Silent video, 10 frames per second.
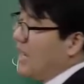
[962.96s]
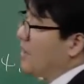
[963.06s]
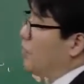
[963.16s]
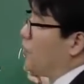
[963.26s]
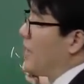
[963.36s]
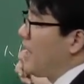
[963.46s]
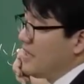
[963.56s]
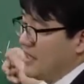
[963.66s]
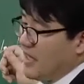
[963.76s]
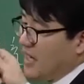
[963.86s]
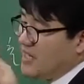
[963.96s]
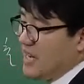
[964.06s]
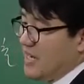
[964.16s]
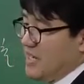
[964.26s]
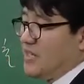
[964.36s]
다 논해야 된다라는
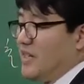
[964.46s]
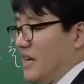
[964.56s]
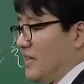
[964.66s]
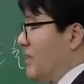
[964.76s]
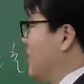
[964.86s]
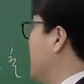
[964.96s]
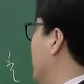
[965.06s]
이야기를 이야기를 하는